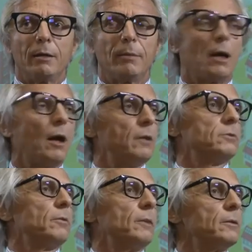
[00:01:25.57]
però
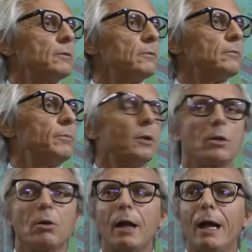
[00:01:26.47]
insomma un po' di
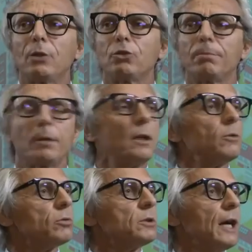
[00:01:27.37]
coraggio, un po' di
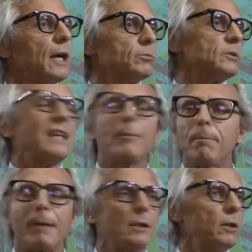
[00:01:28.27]
entusiasmo, siamo
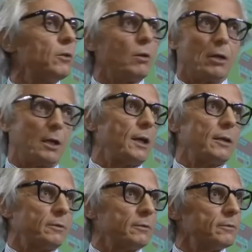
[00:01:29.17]
imprenditori.
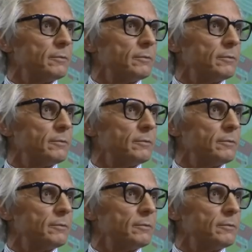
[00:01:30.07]
Ecco.